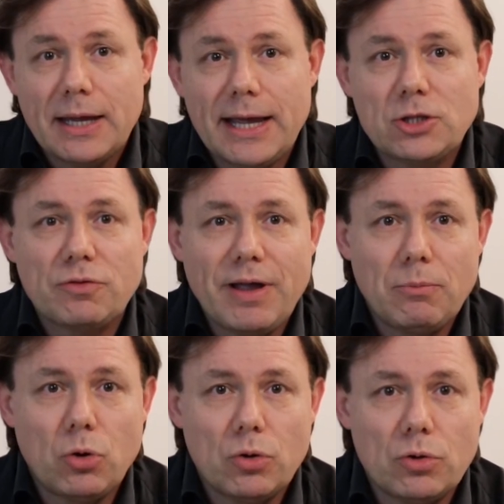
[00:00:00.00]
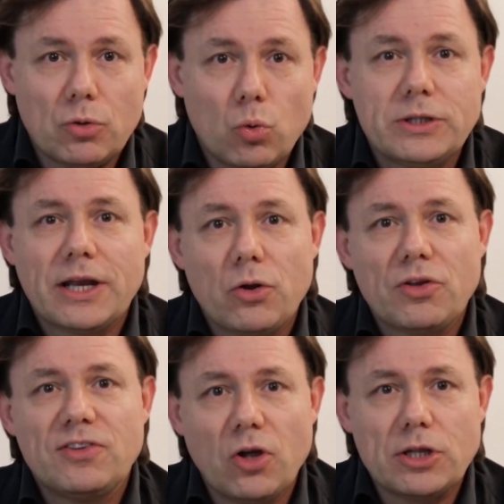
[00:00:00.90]
e troviamo eh,
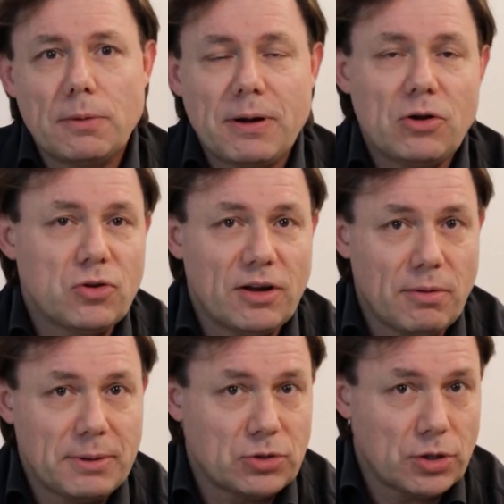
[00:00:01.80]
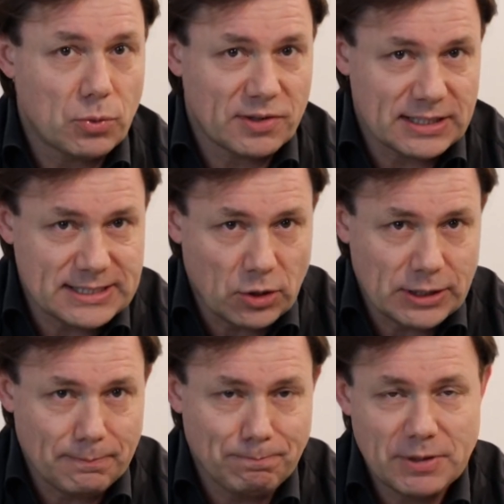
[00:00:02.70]
ulteriori snodi per il sollevamento di questa
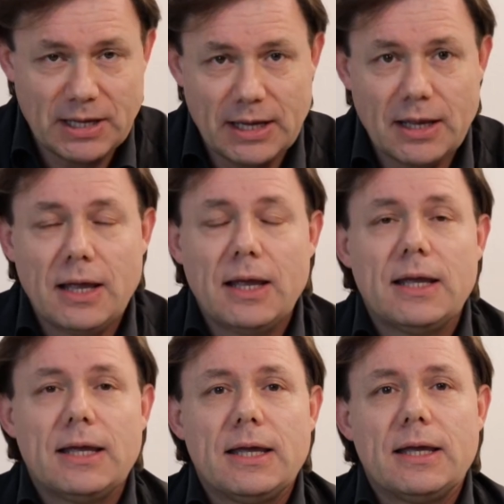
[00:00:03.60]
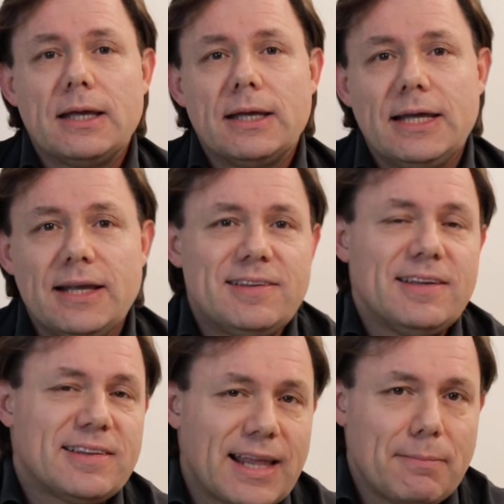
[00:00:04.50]
zona. Il
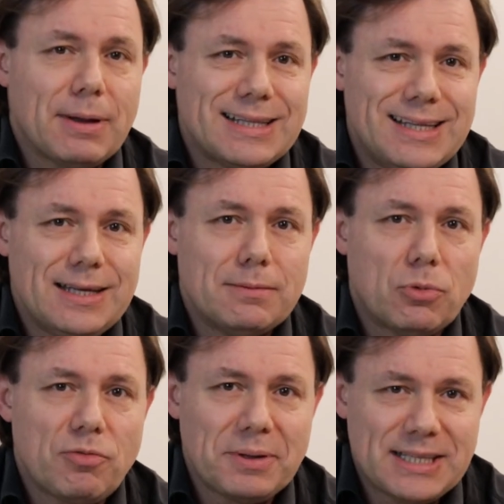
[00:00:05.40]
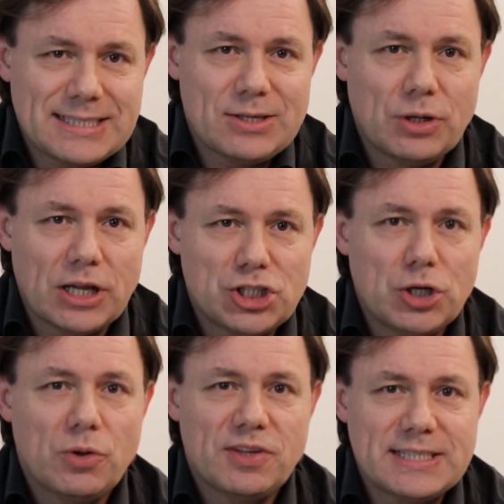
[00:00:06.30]
sistema di movimentazione a
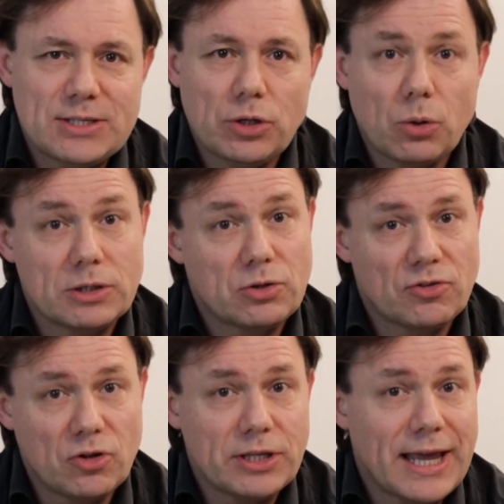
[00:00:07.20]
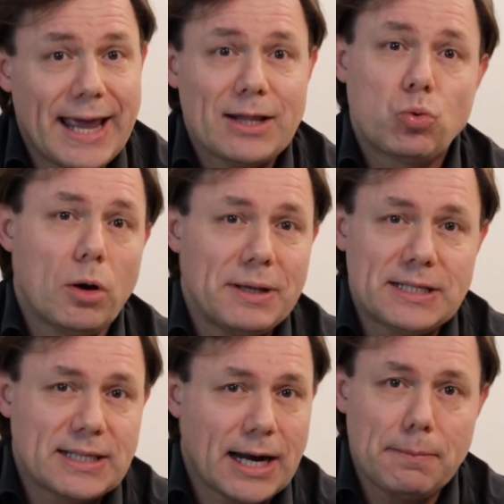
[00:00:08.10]
5 sezioni e 4 snodi è
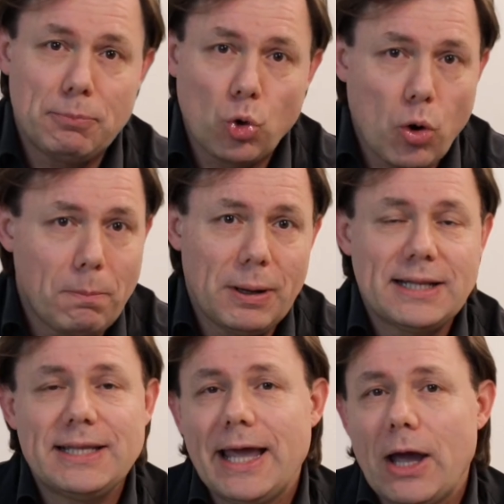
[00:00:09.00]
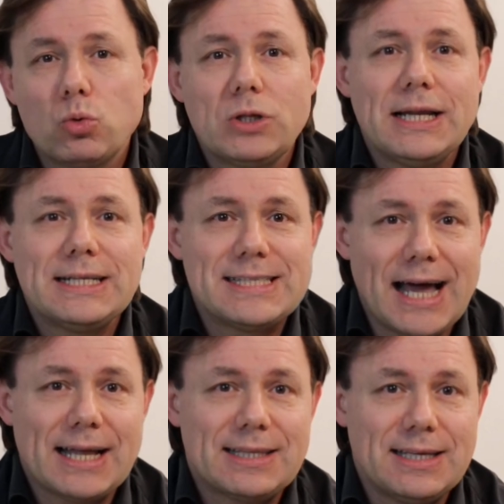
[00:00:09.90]
attualmente tra i più completi e
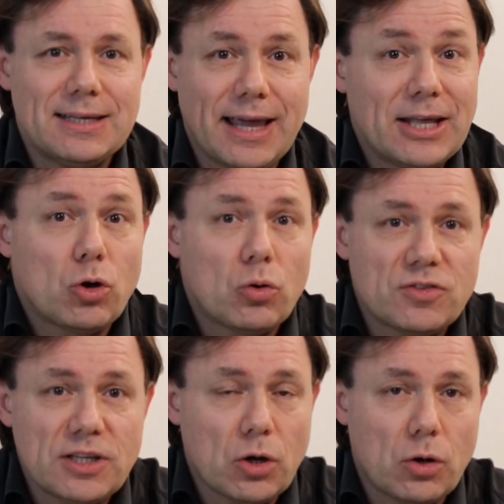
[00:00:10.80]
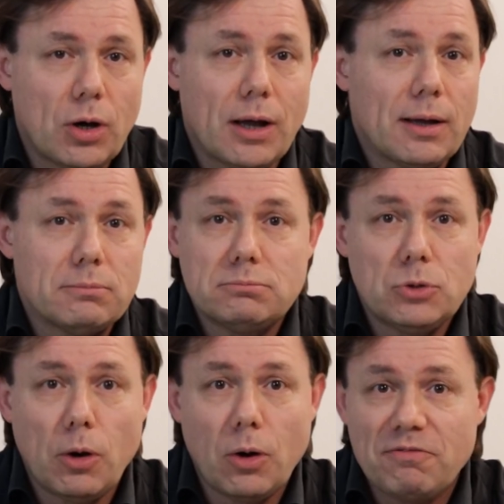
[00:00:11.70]
utilizzati e non considero a
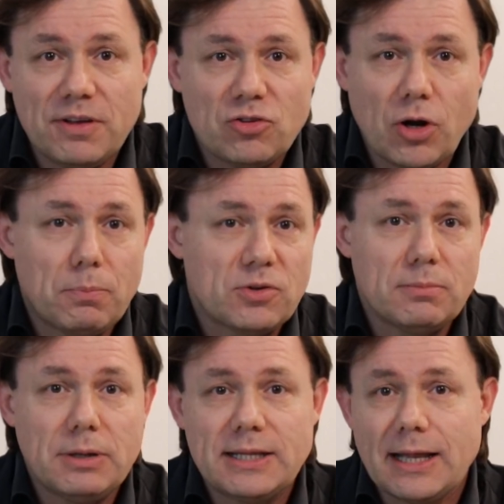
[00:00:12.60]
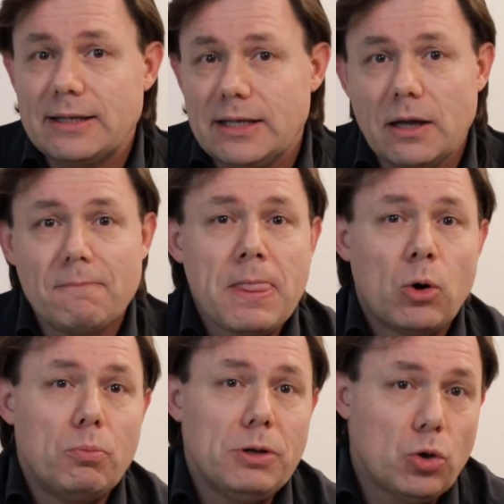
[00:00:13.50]
mio avviso la possibilità di
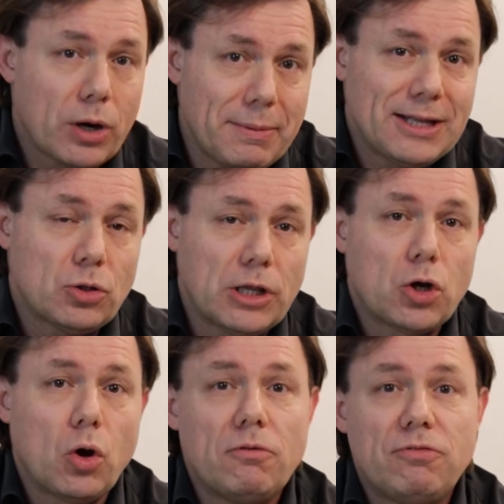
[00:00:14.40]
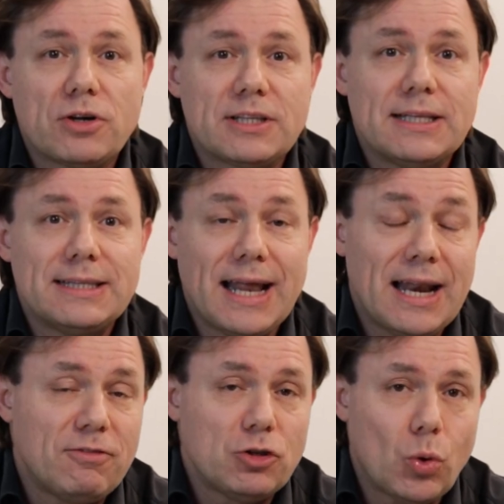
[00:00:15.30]
un miglioramento del comfort
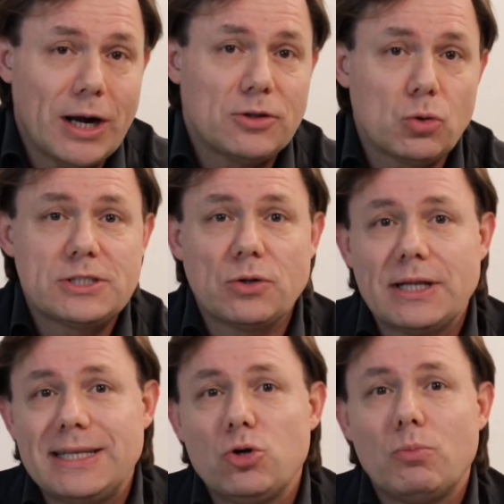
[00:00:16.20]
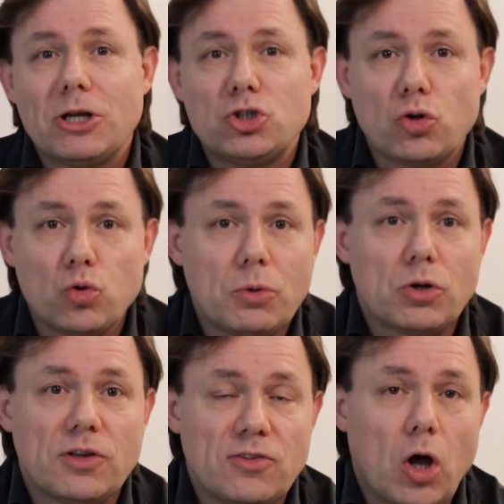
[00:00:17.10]
nell'eventuale adozione di un maggior
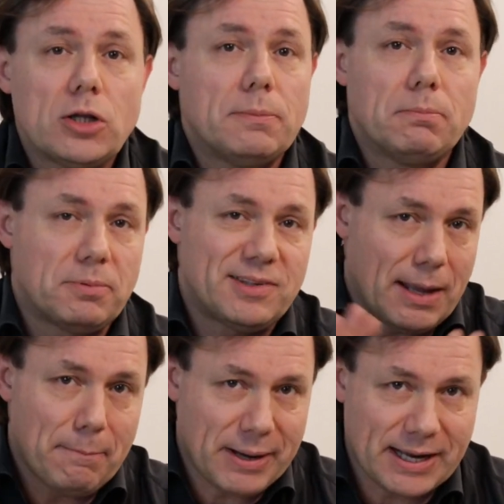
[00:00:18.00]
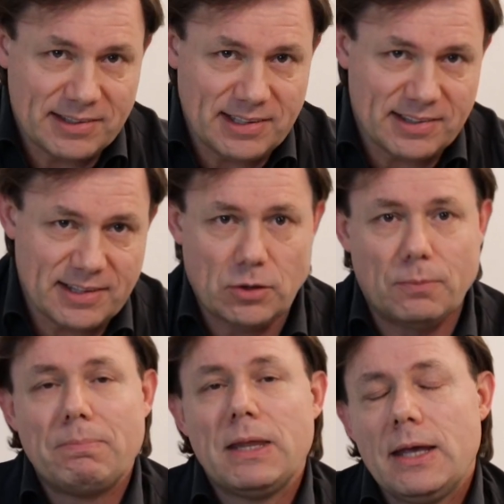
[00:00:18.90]
numero di snodi, sempre che esistano.
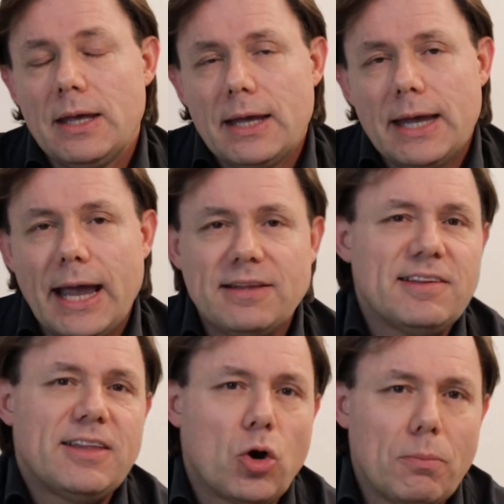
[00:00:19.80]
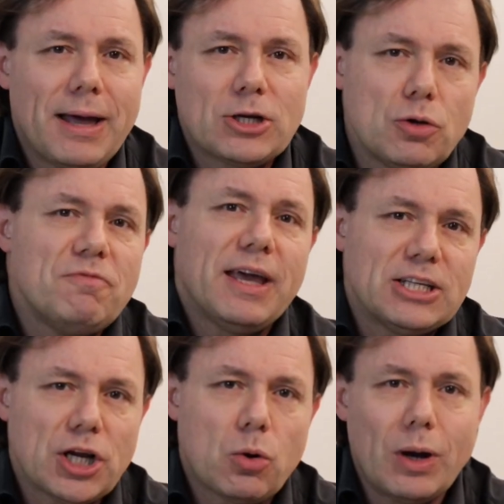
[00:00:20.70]
Esiste in commercio
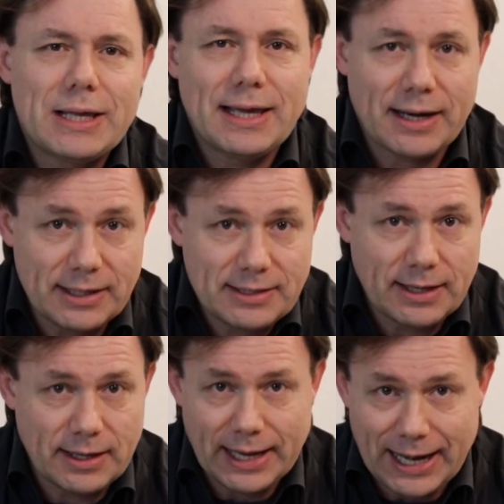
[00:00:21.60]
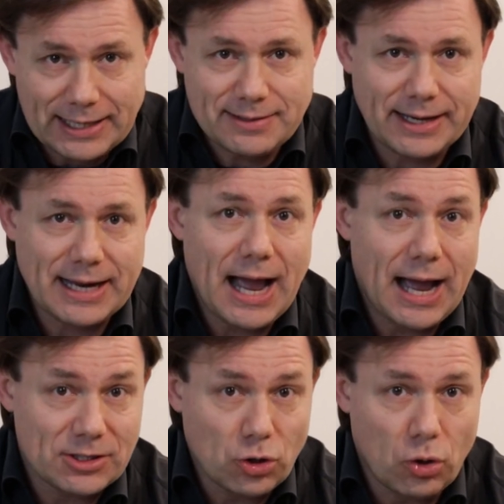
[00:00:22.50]
invece qualche rete elettrica
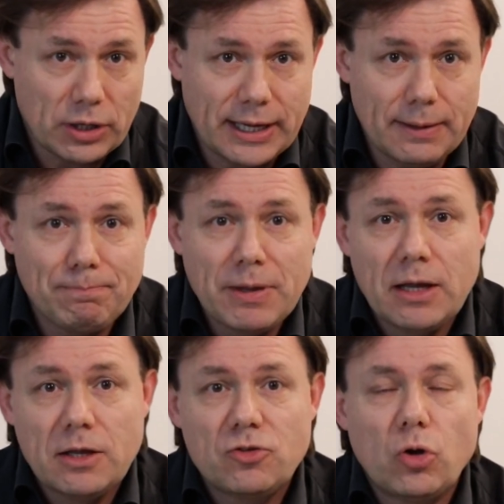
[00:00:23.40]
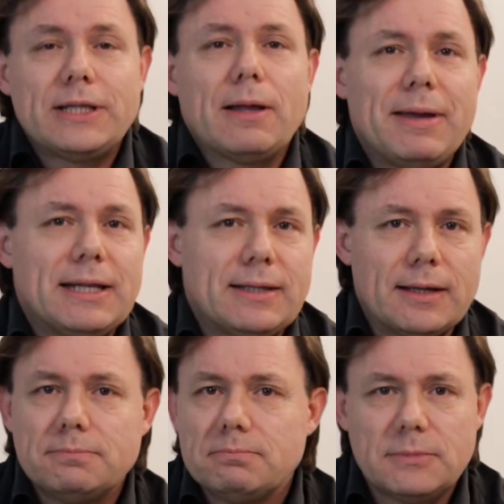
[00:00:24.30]
ad oghe,
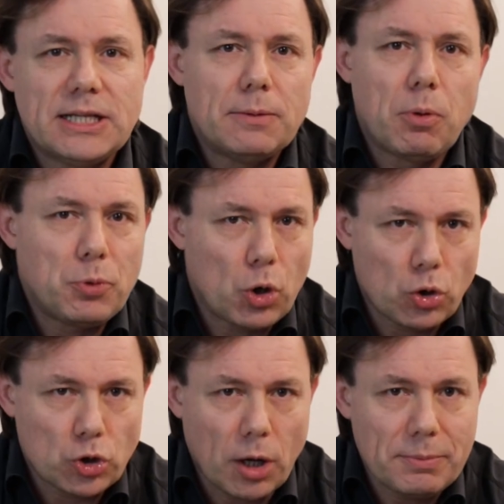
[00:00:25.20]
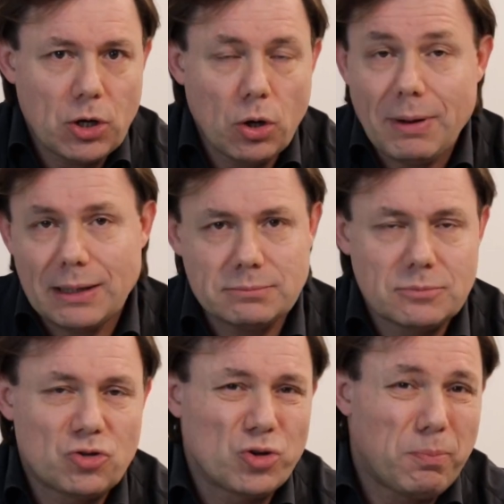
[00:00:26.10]
solitamente di tipo più economico, ma
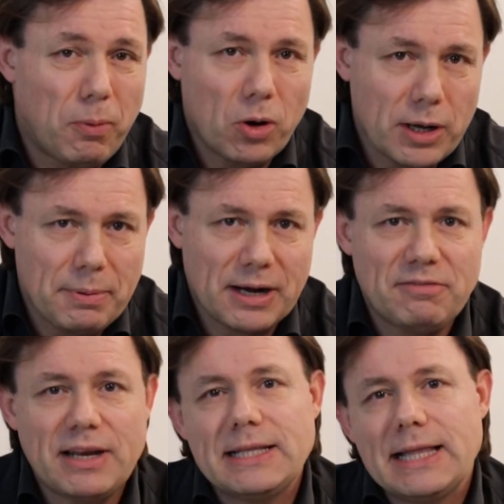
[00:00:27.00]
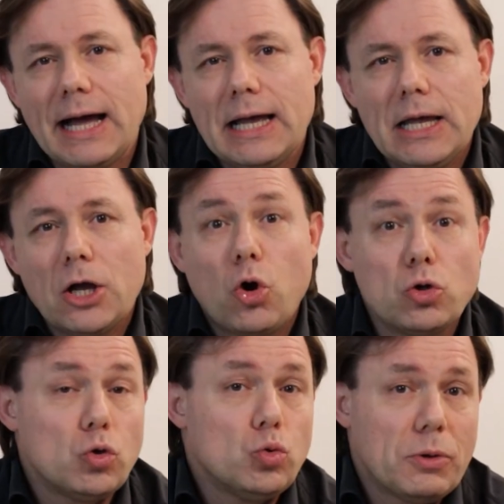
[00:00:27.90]
sono poche per la verità,
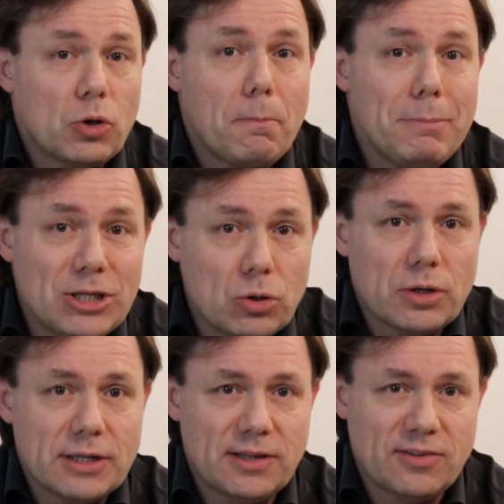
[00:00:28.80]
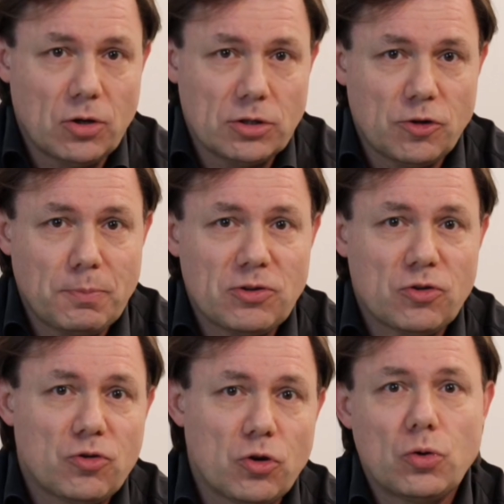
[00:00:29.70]
con un numero minore di snodi, spesso
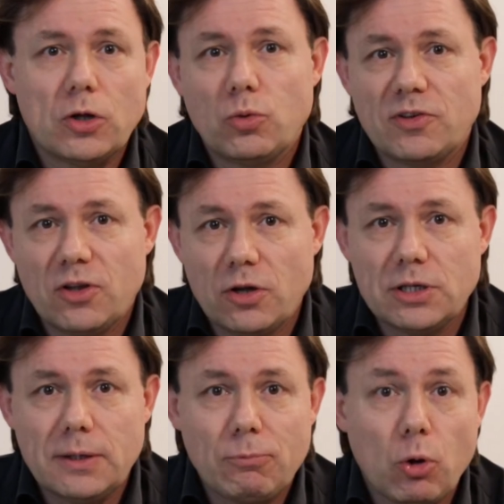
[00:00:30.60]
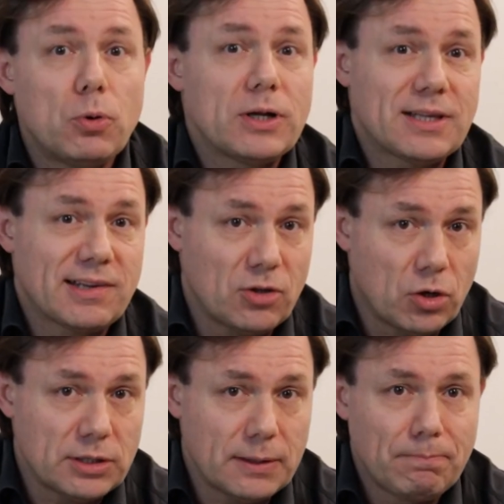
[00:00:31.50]
sono a due snodi oppure a tre
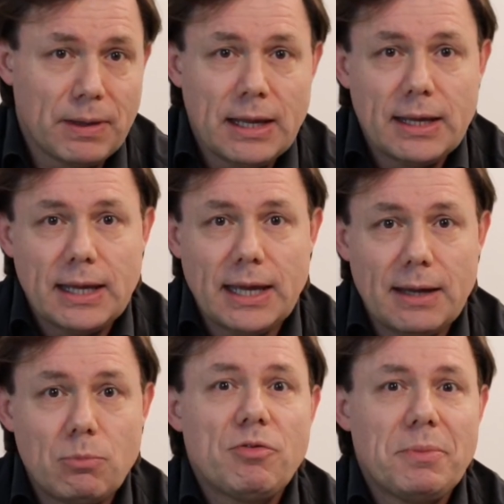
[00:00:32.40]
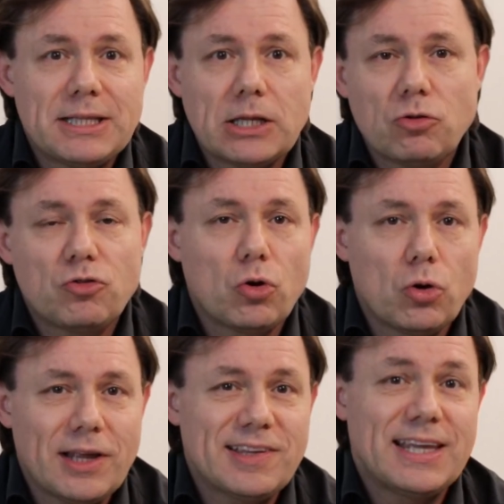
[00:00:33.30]
snodi e movimentano
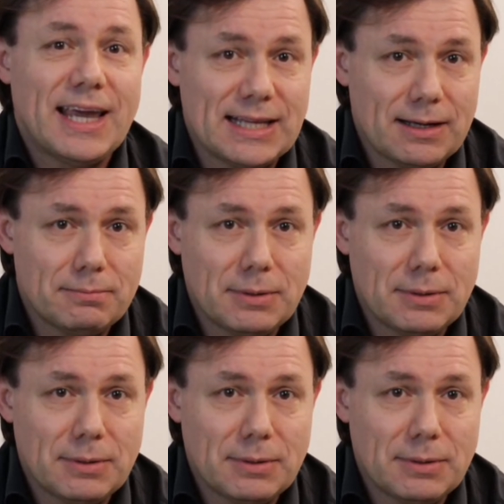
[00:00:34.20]
solo la schiena,